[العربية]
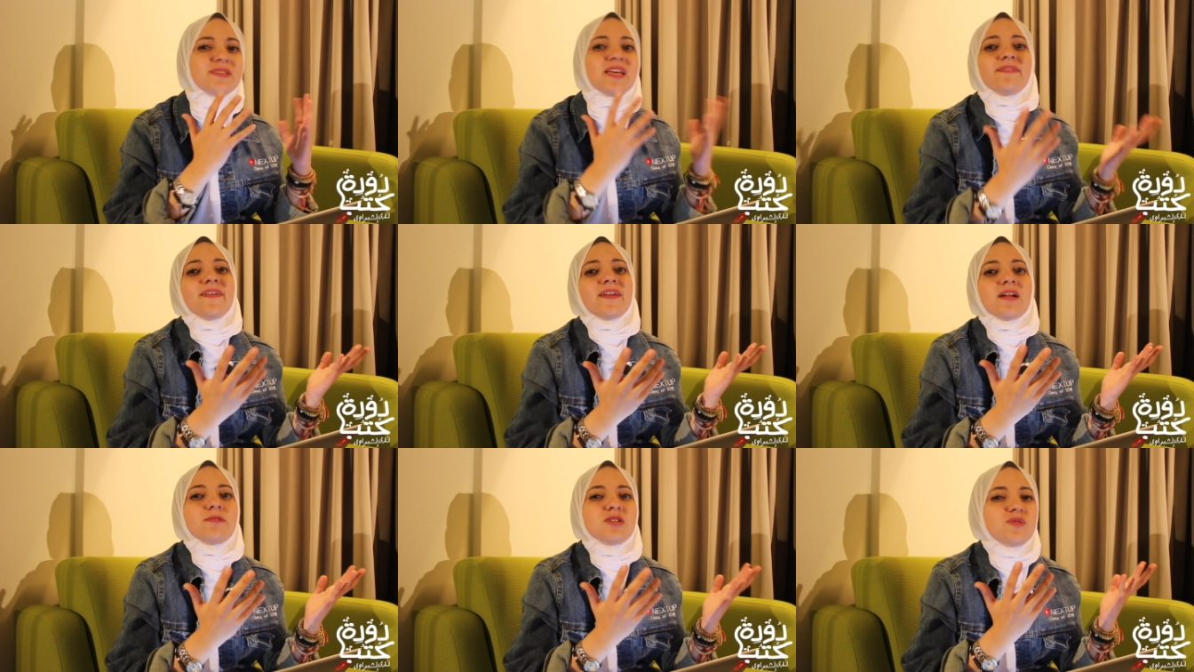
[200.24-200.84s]
بس
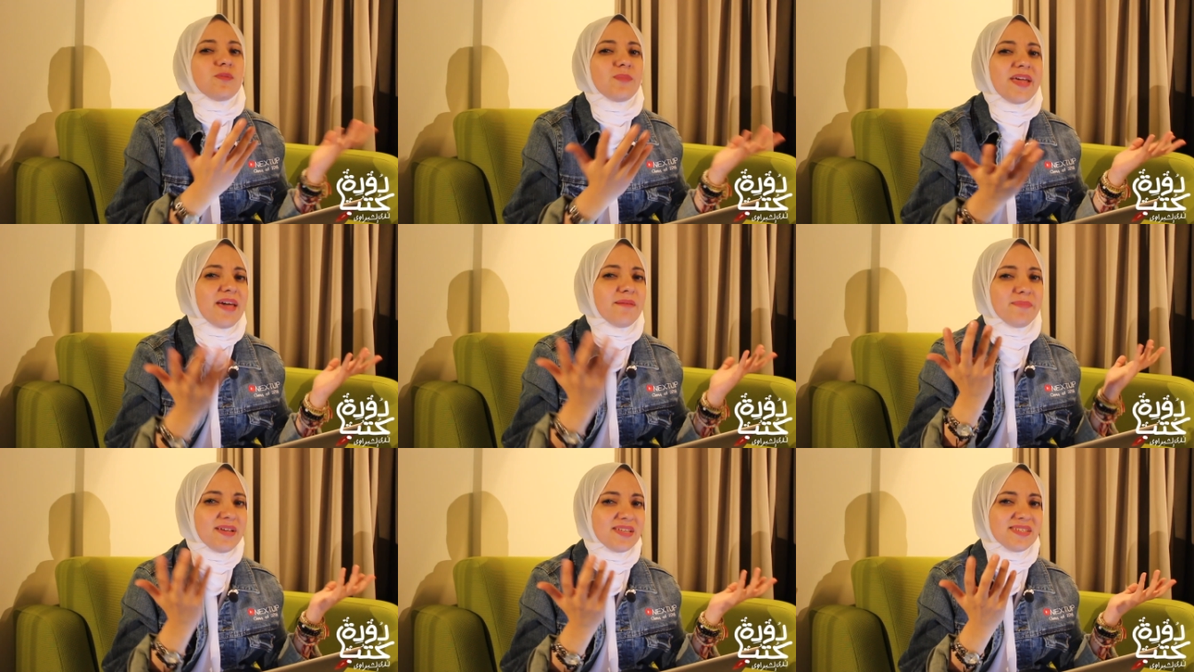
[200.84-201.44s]
الفكره مش في
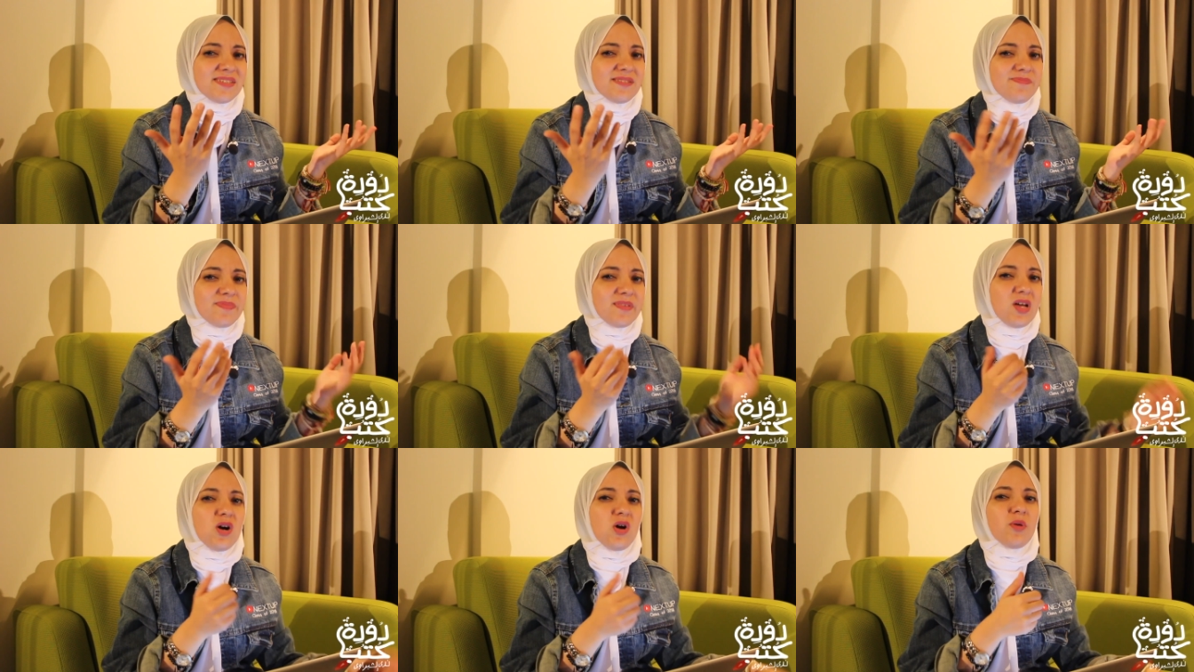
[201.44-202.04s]
المكان بس
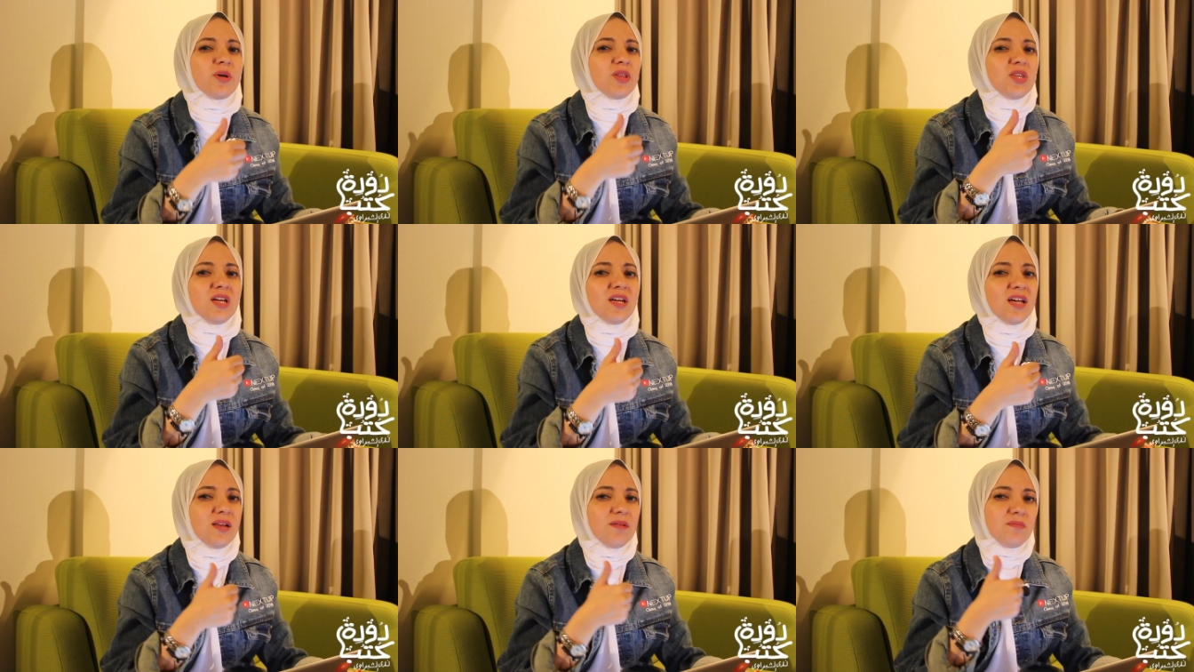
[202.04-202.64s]
هو
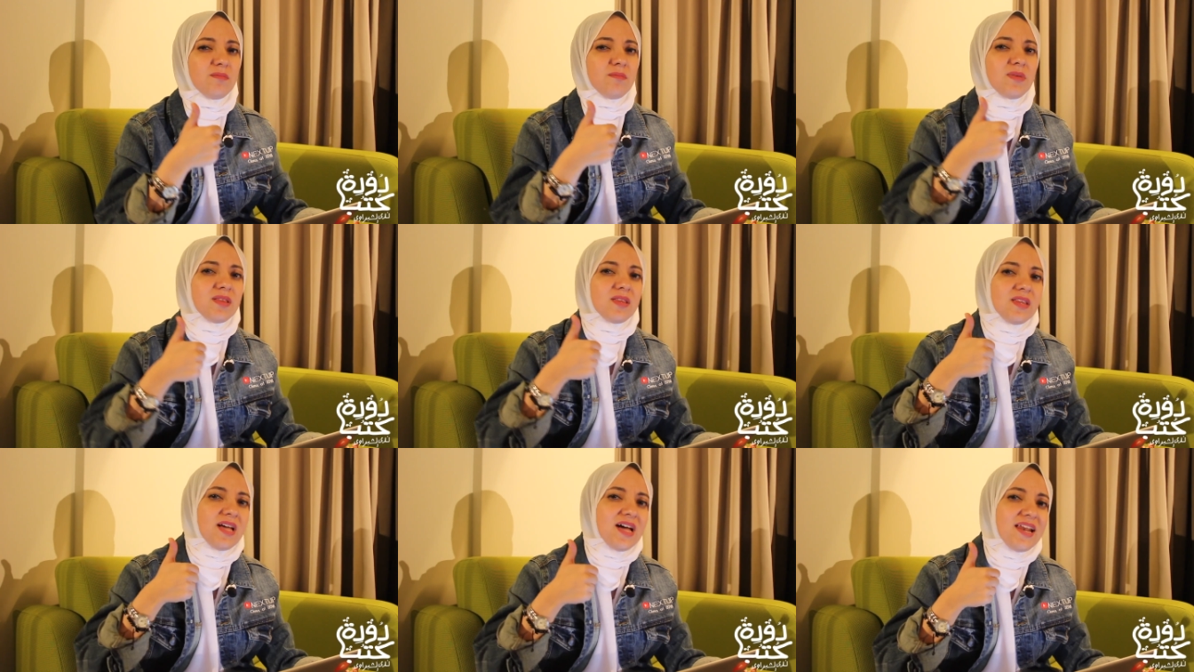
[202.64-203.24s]
بينتقل
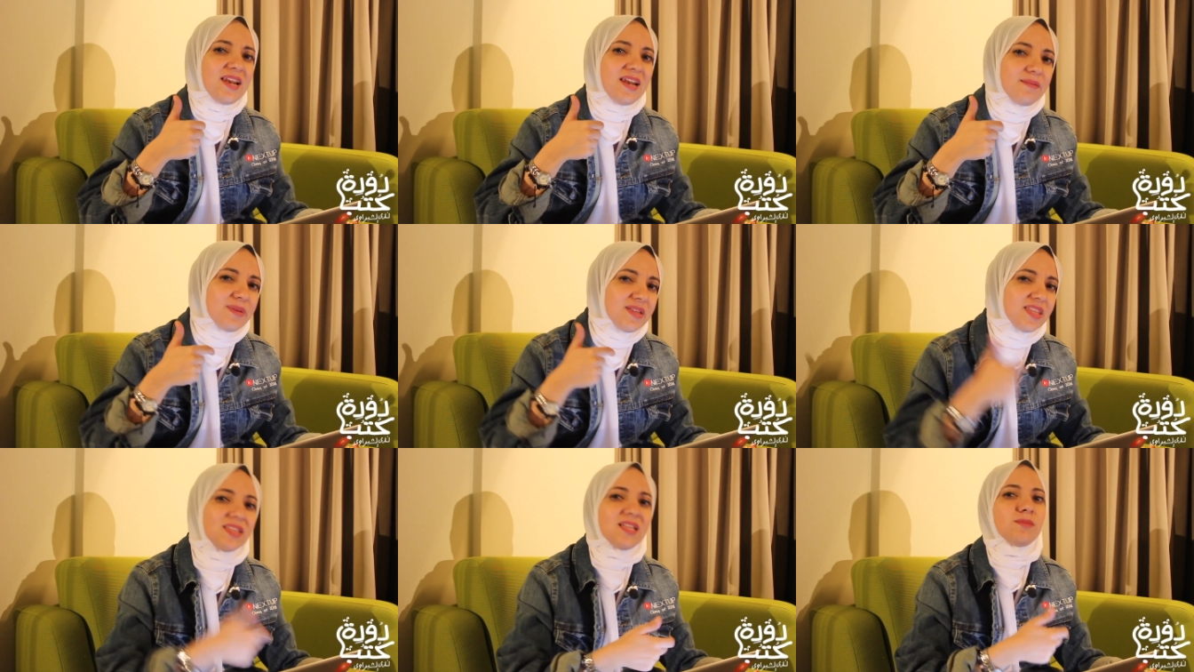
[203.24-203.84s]
من
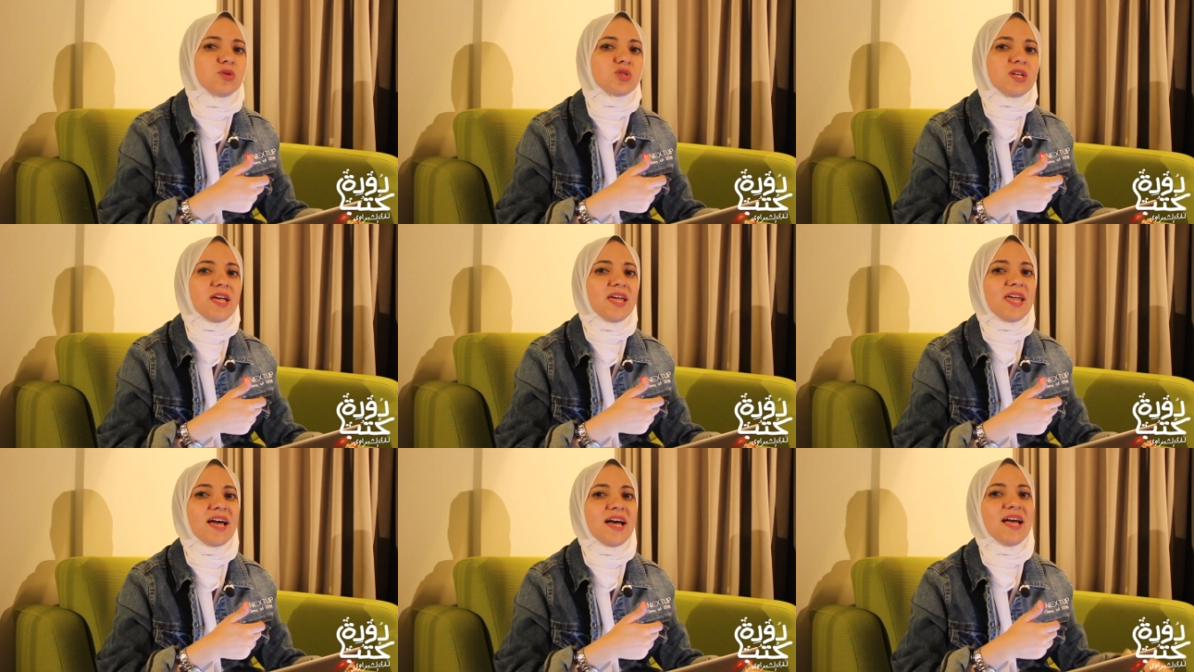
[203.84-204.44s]
المدينه
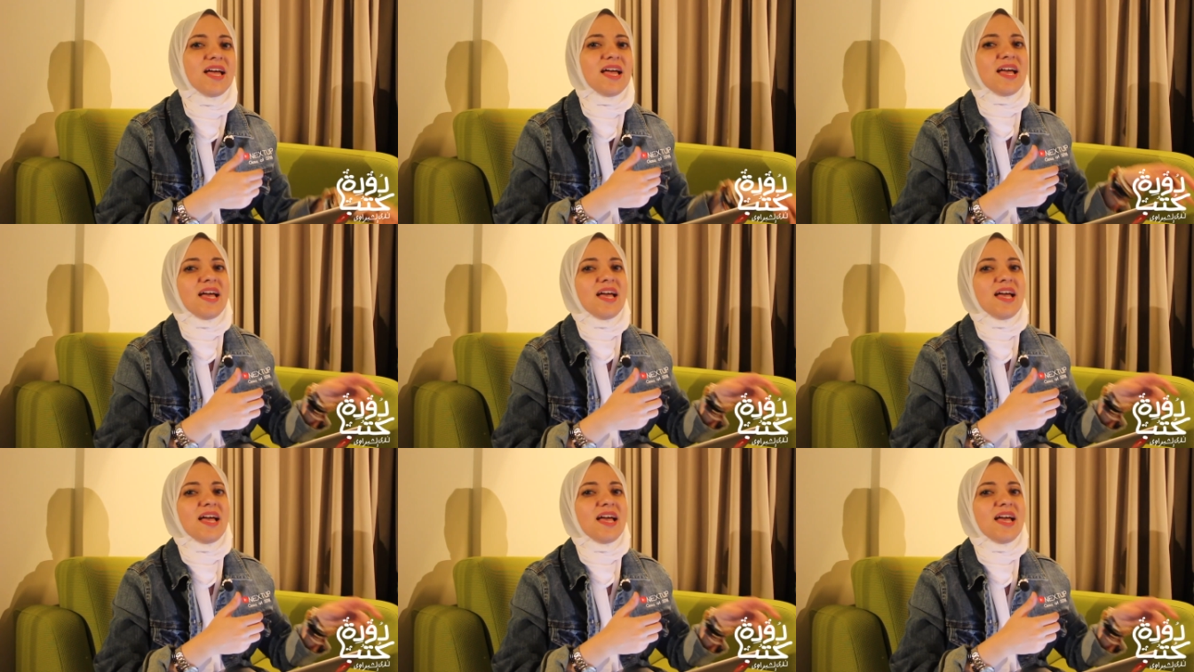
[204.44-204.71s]
المزعجه